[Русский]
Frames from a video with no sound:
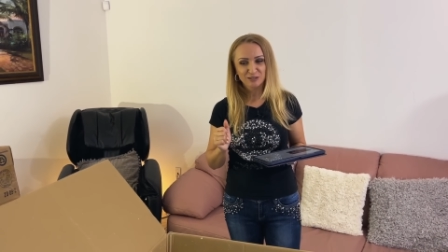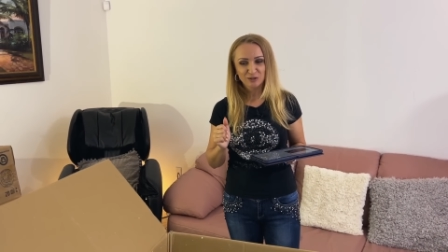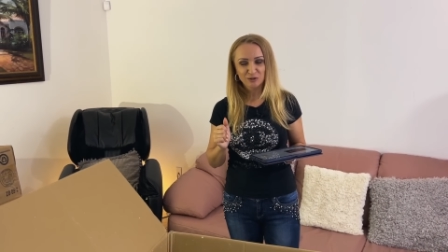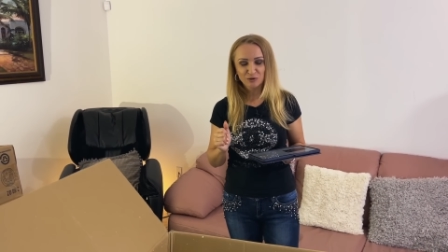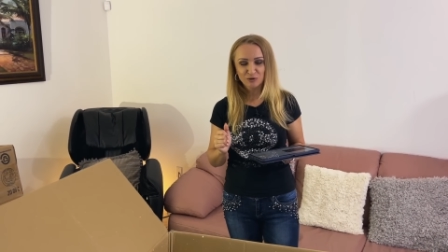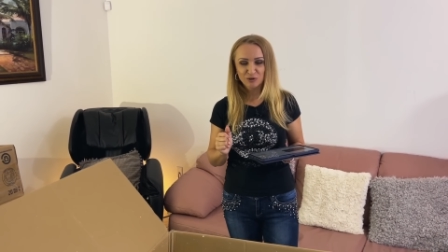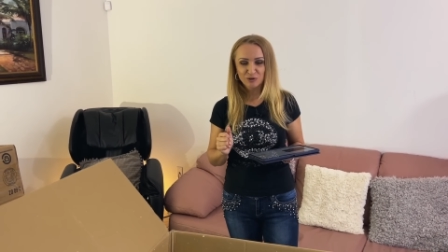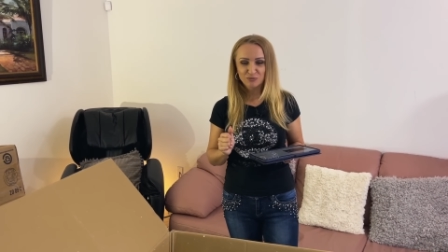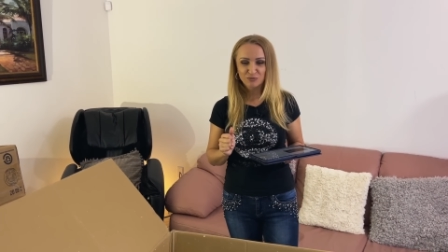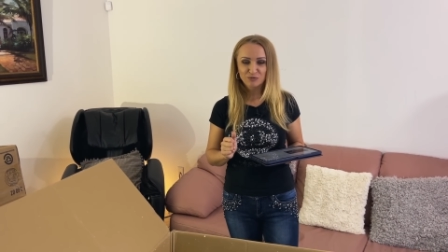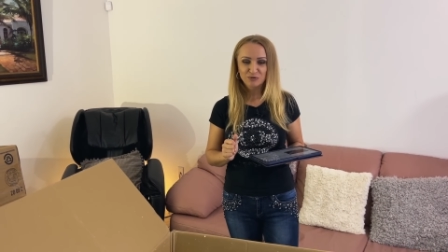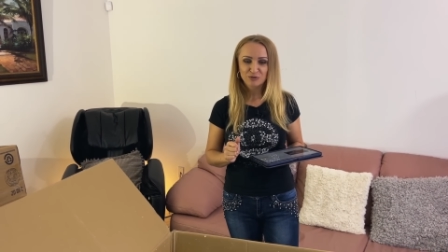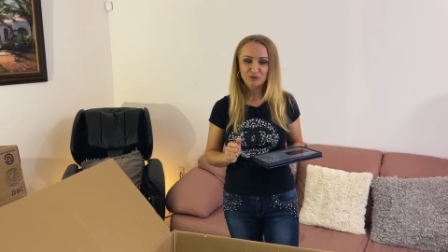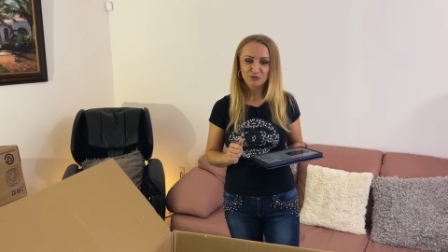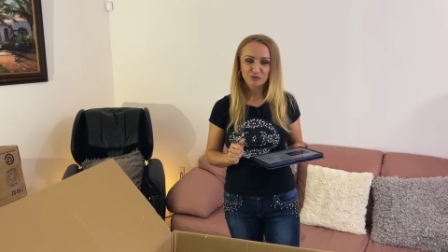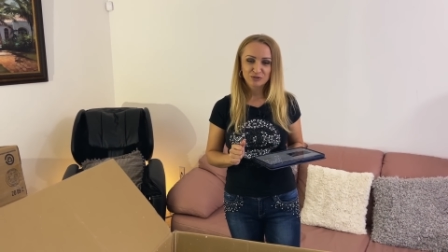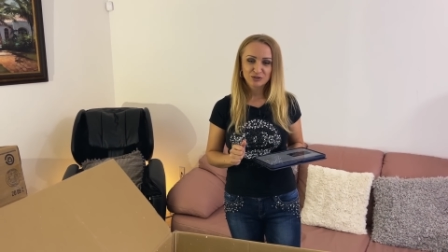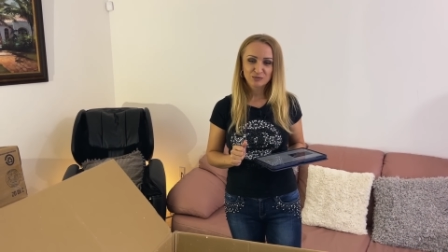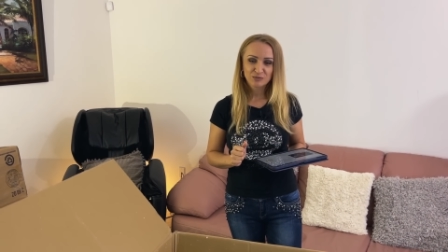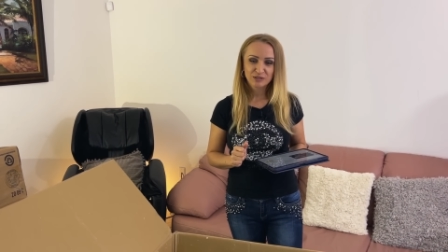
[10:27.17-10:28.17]
но и будет
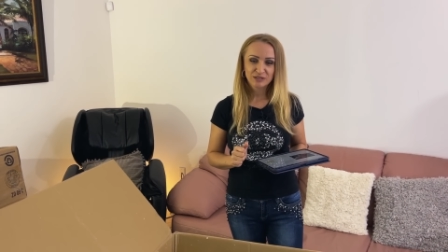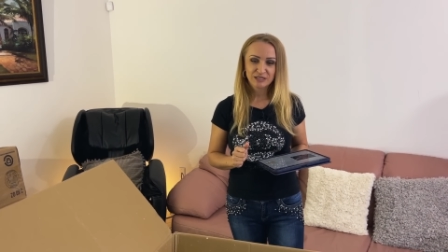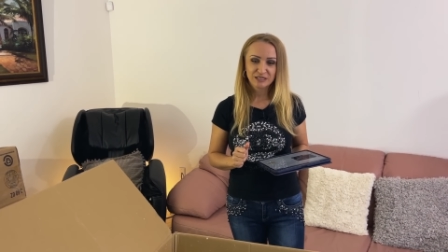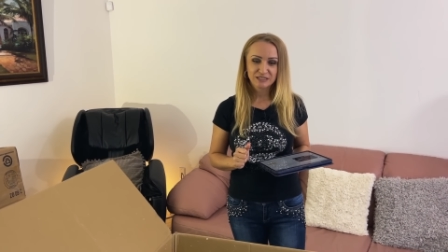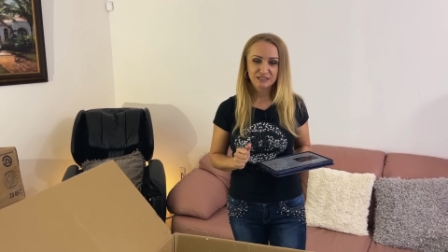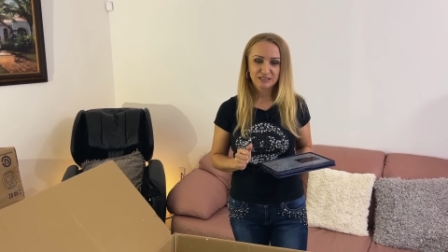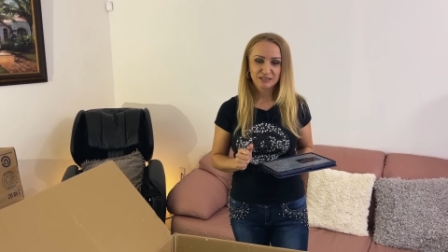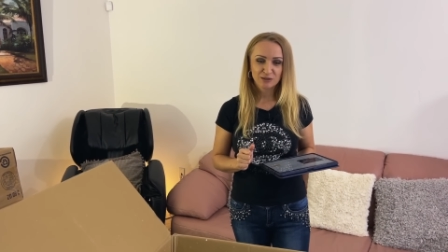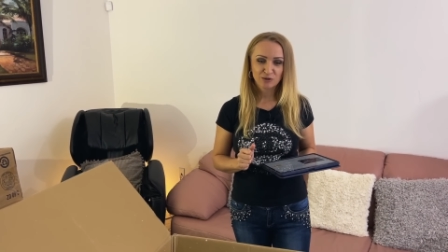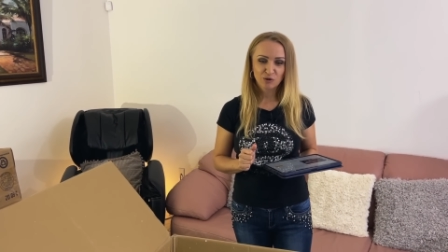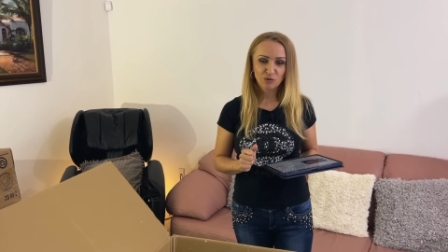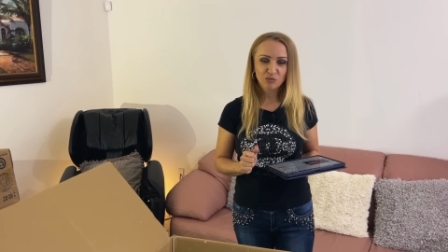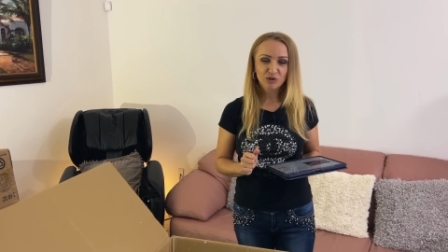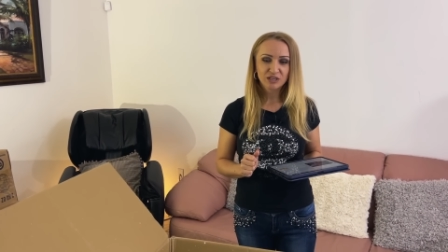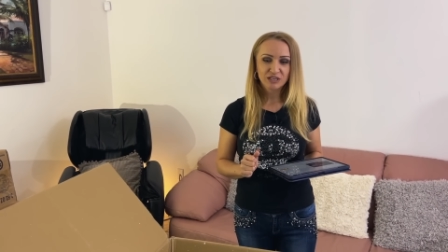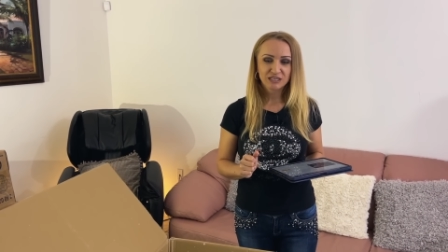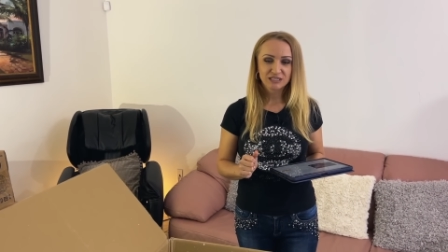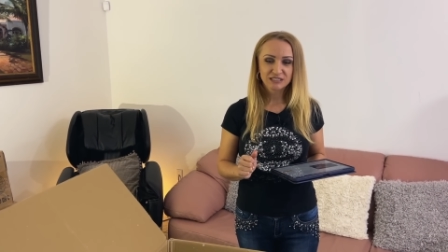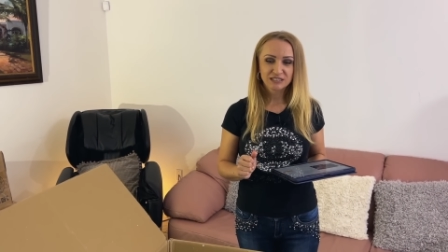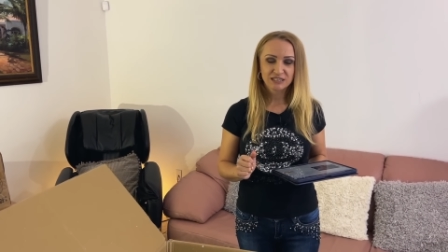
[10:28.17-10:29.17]
круто смотреться дома,
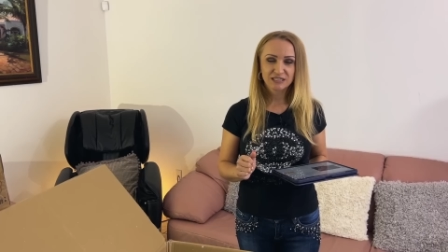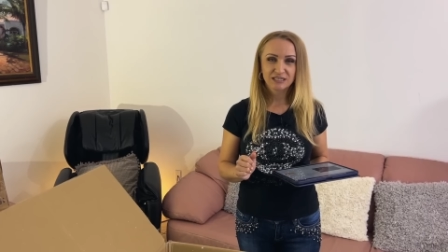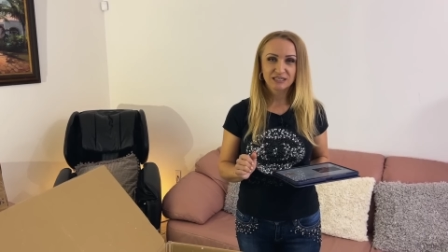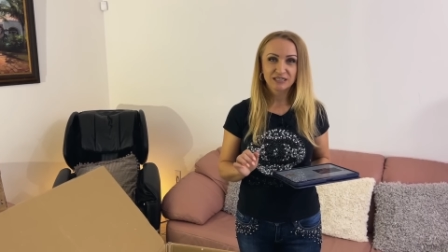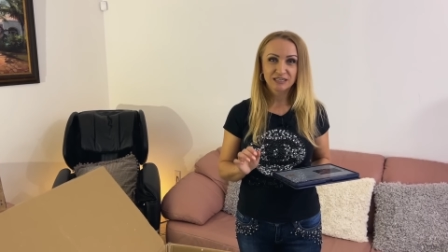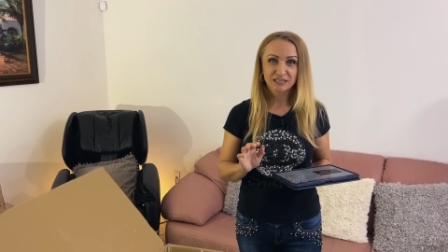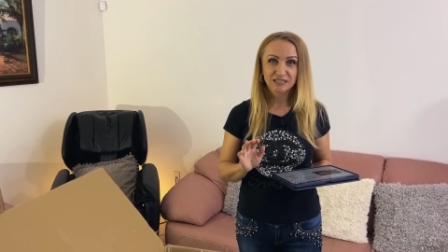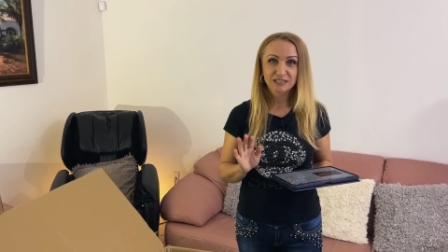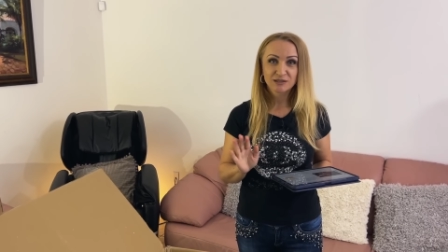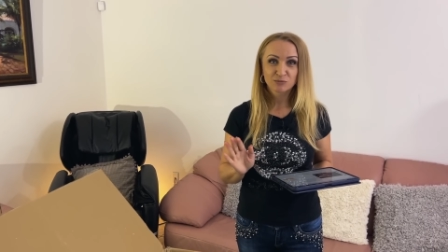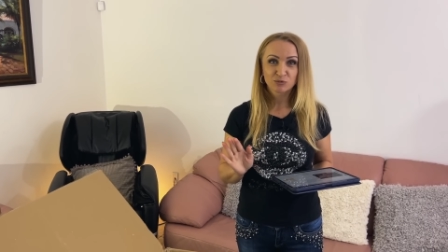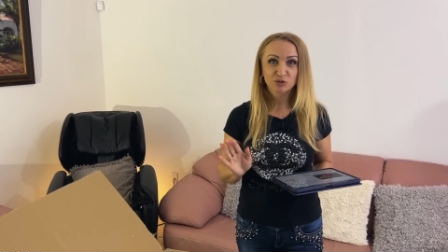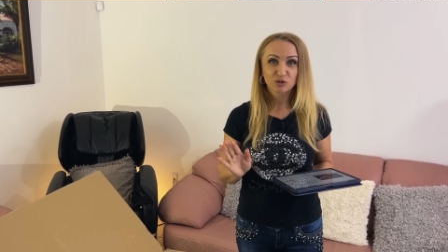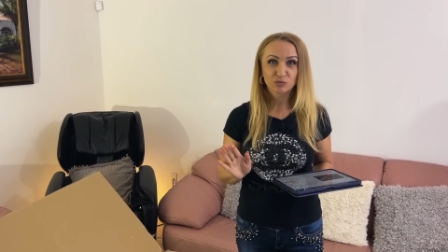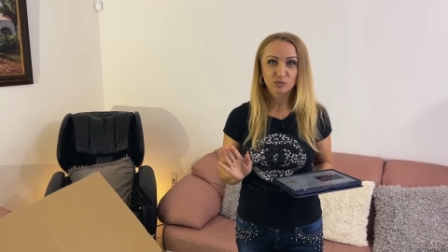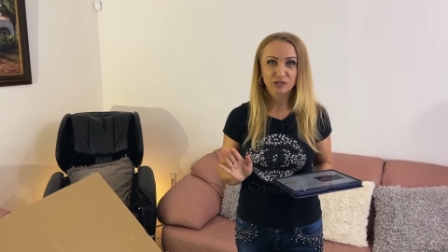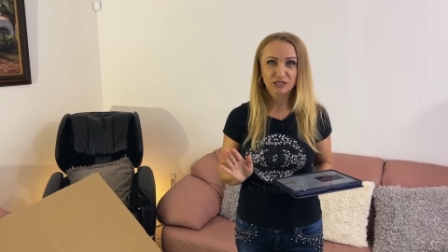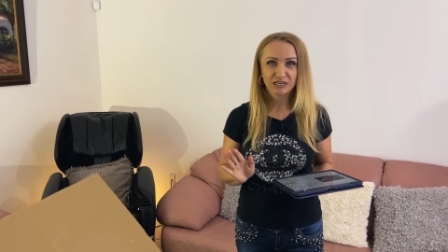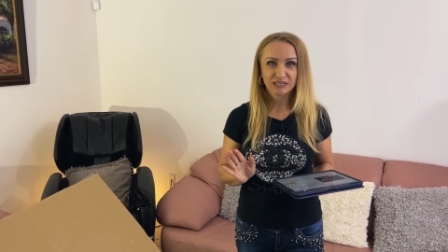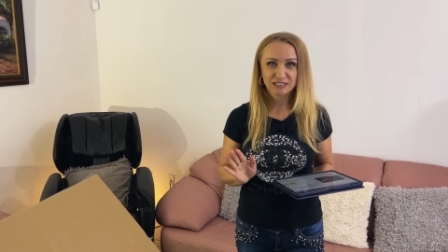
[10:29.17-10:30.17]
если это будет
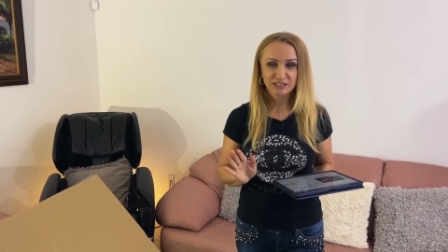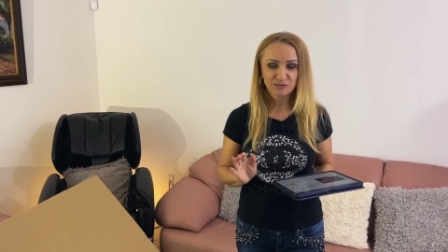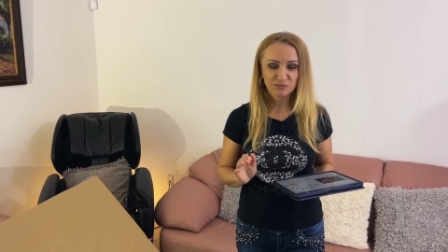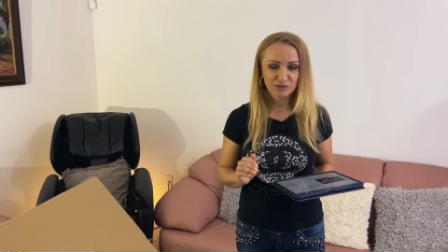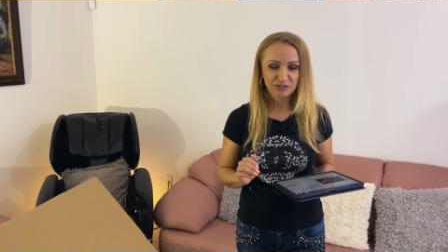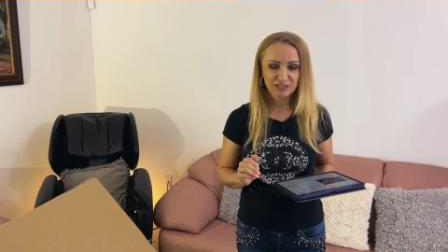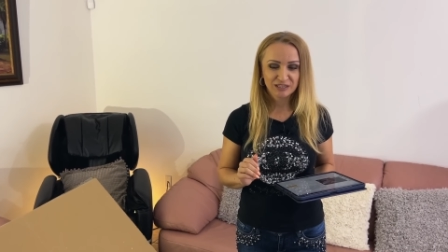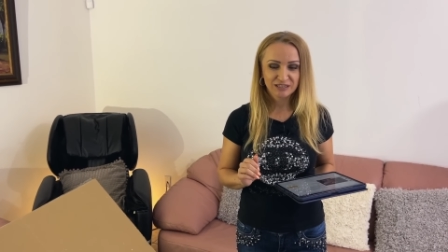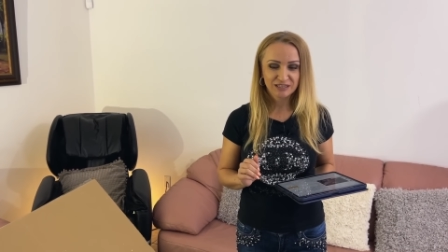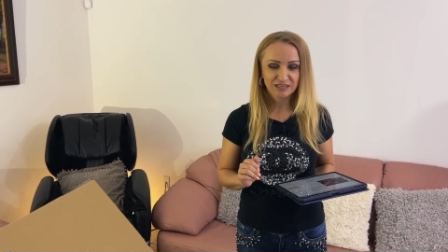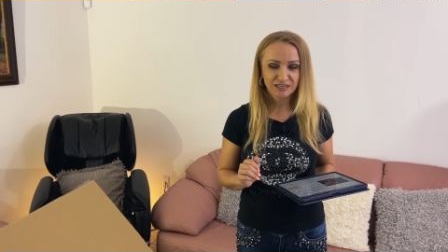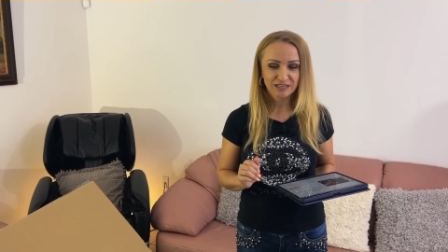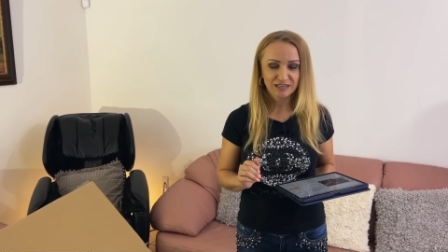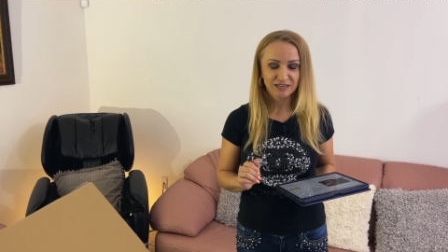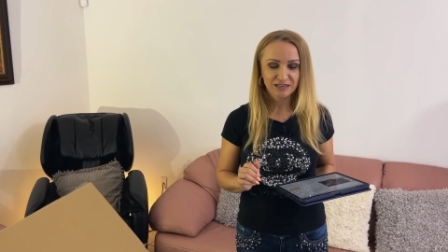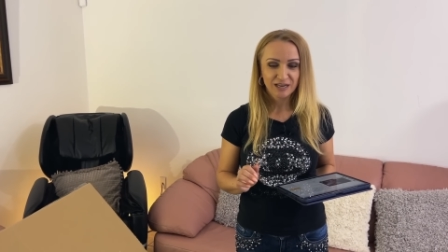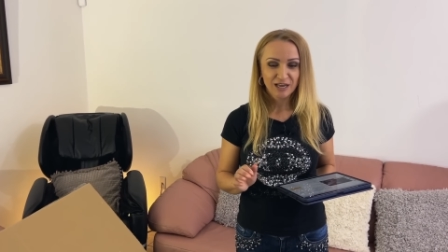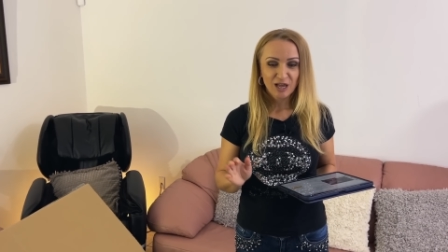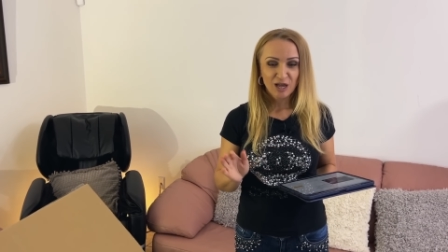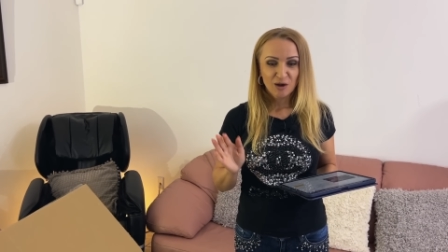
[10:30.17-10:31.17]
подходить под интерьер.